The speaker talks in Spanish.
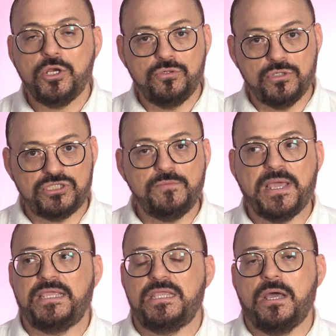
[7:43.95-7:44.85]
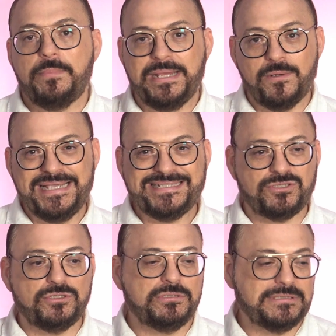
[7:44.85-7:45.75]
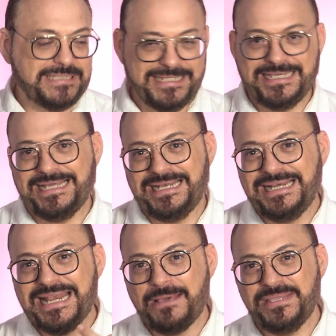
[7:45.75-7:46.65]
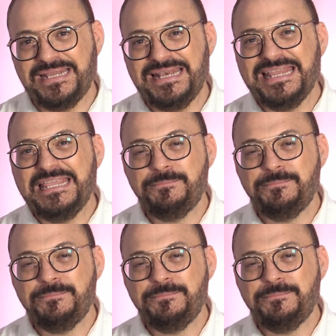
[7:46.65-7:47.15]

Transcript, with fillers: no estoy maquillado, pero esto te deja la piel